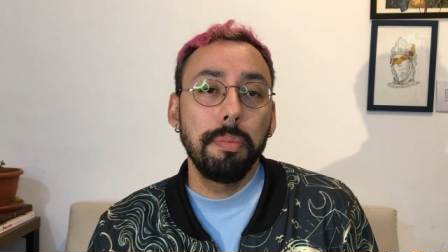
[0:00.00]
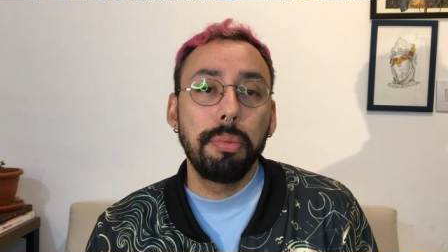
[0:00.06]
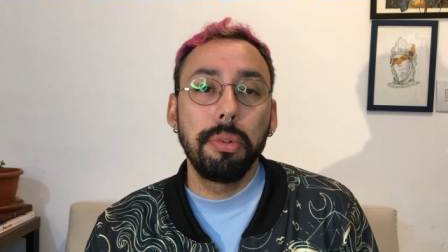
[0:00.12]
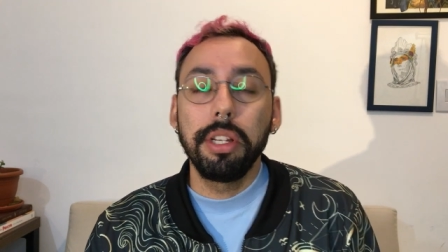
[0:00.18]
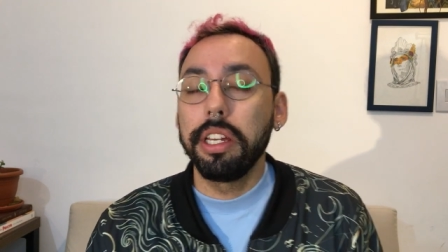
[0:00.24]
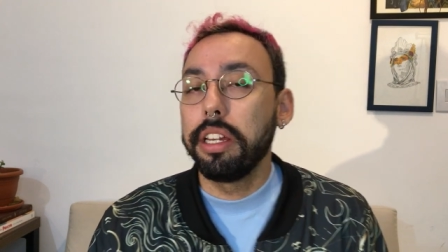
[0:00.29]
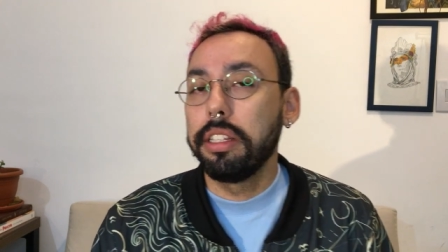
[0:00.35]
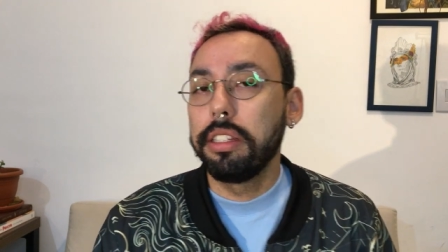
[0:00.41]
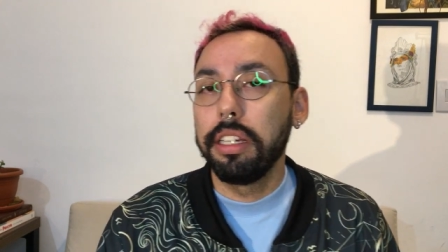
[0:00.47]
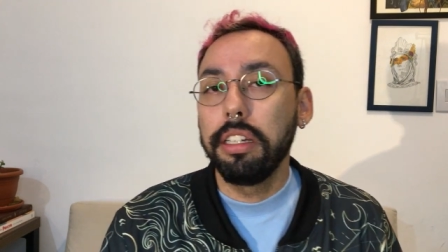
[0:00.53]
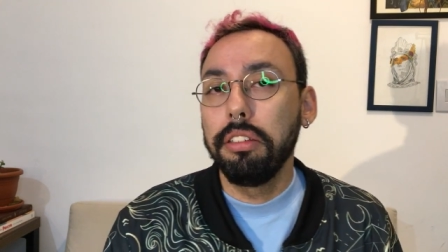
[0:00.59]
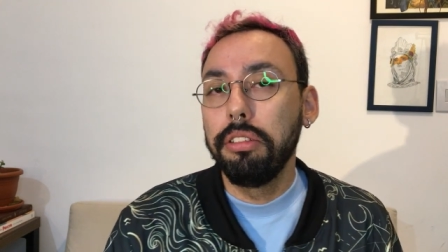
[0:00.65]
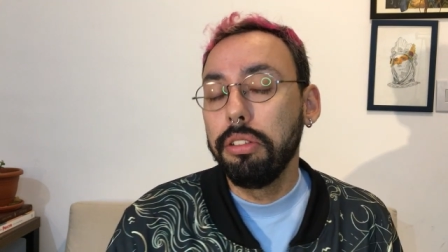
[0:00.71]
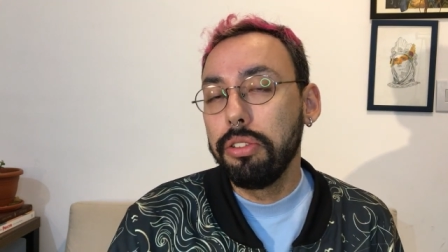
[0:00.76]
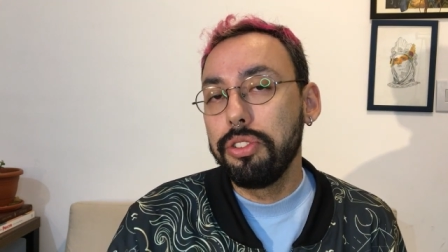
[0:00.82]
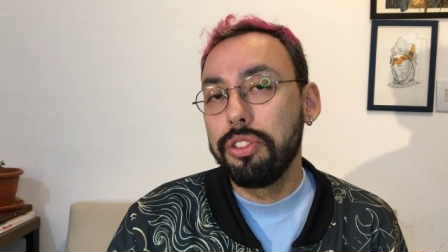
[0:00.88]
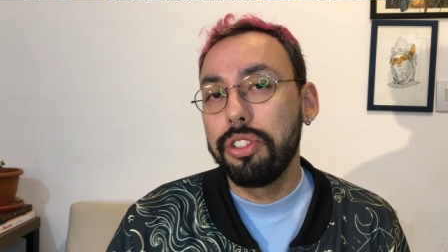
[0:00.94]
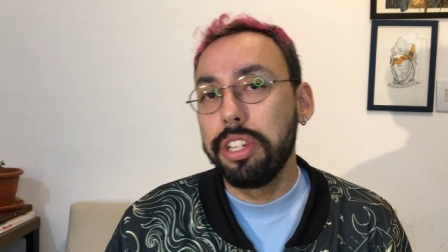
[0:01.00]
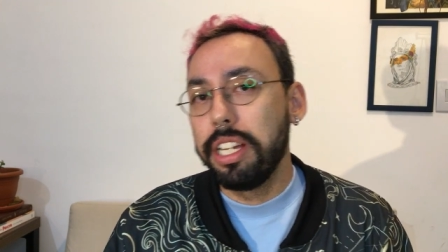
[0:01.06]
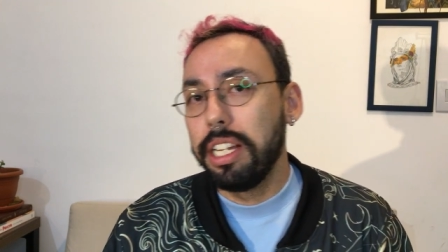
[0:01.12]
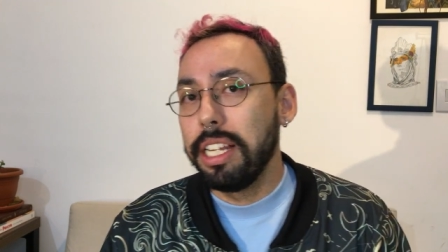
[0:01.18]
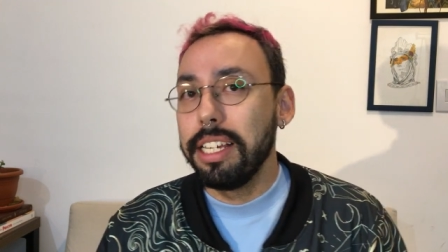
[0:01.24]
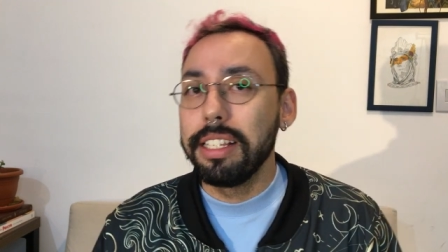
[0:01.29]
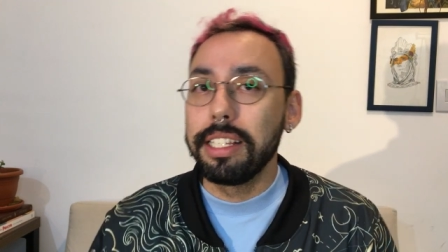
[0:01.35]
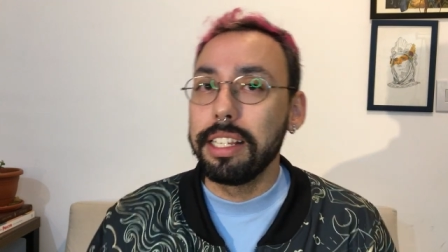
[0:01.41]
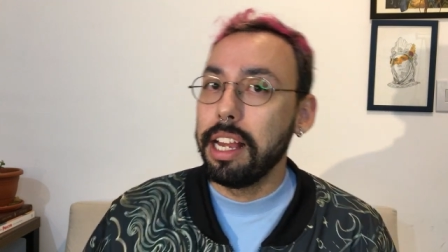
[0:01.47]
porque a tecnologia ela
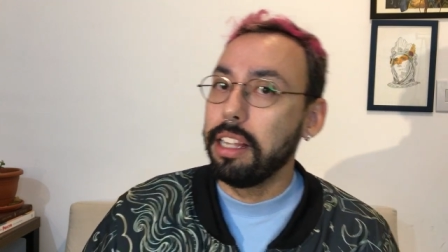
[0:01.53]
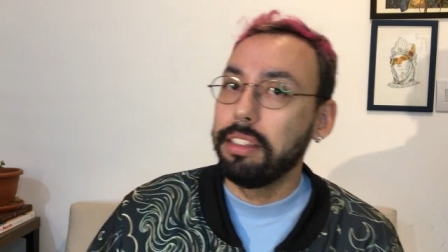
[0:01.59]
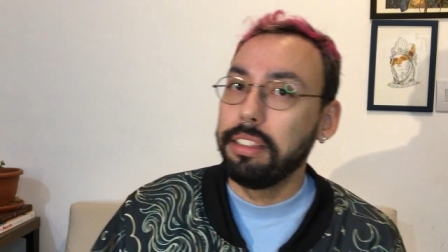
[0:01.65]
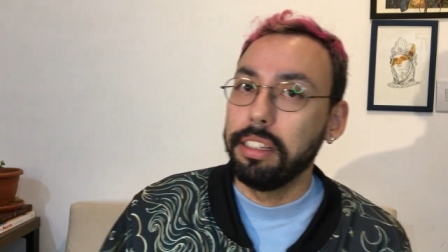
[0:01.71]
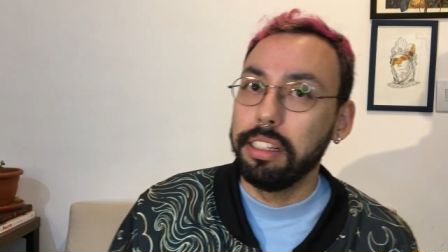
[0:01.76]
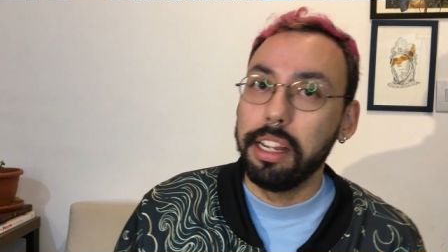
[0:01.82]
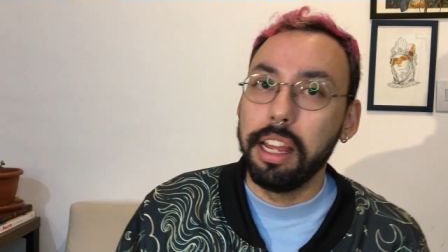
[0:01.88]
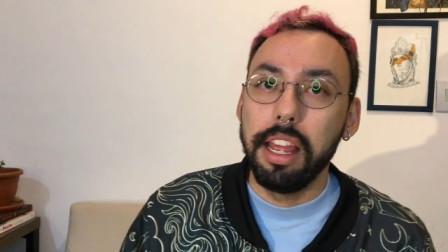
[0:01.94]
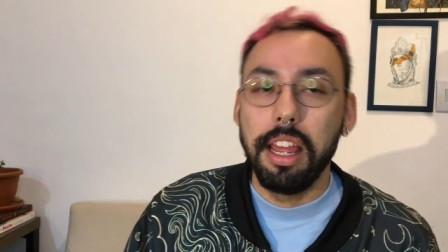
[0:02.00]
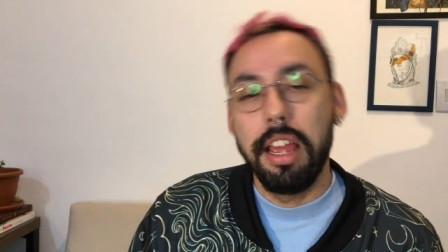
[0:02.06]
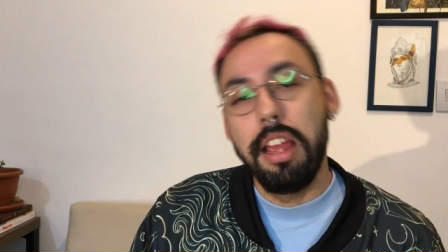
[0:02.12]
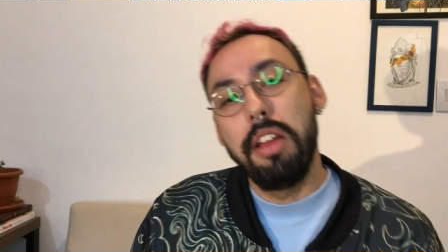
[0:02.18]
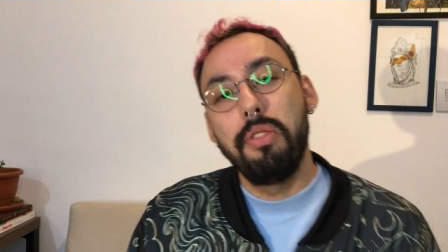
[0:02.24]
é exata, né?